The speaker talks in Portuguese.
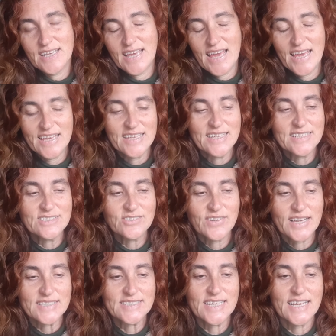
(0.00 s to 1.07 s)
É isso,
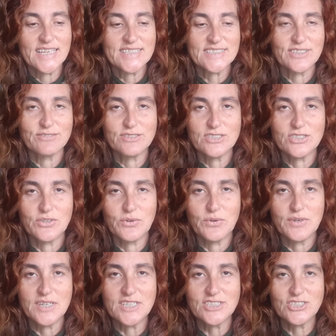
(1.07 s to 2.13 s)
essa é a lição de
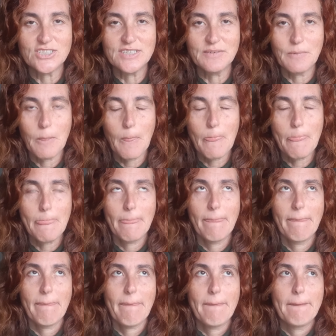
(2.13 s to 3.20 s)
hoje.
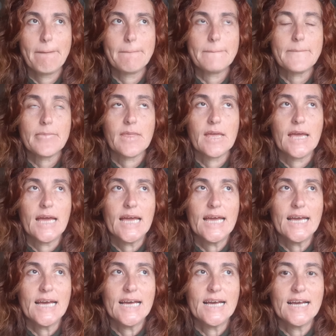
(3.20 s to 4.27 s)

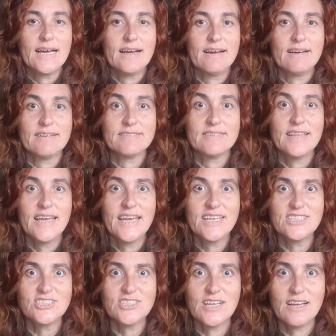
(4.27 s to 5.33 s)
É,
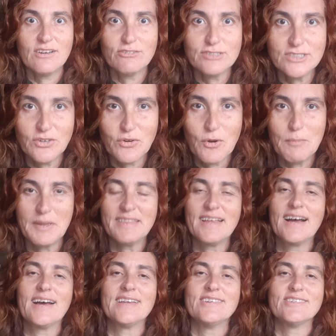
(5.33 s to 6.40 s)
deixa o seu
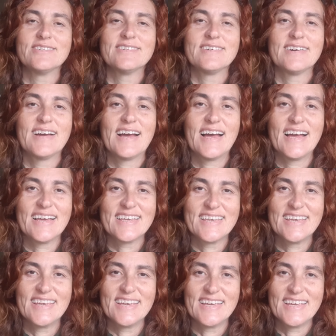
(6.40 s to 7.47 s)
comentário
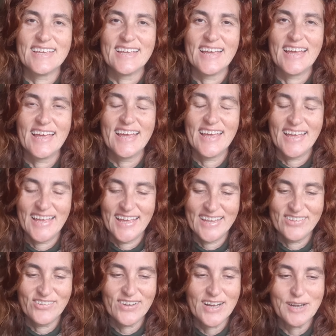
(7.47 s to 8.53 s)
aqui é,
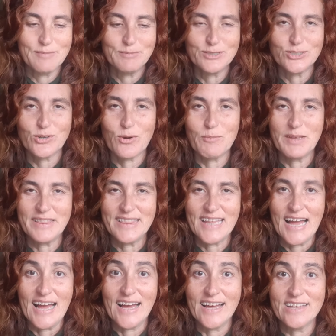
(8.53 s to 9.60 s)
no campo de
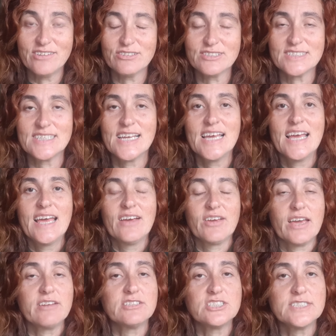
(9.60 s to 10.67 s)
comentários.
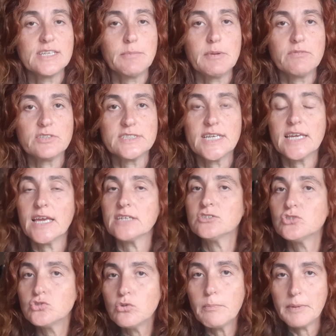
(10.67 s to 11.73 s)
Quero dizer para você que é
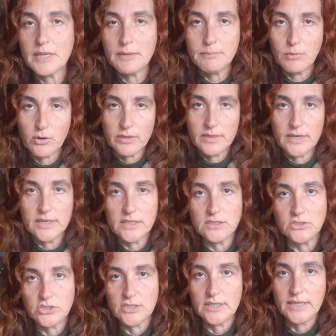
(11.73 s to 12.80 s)
super
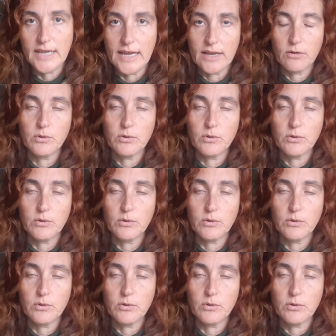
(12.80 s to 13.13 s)
importante, tá?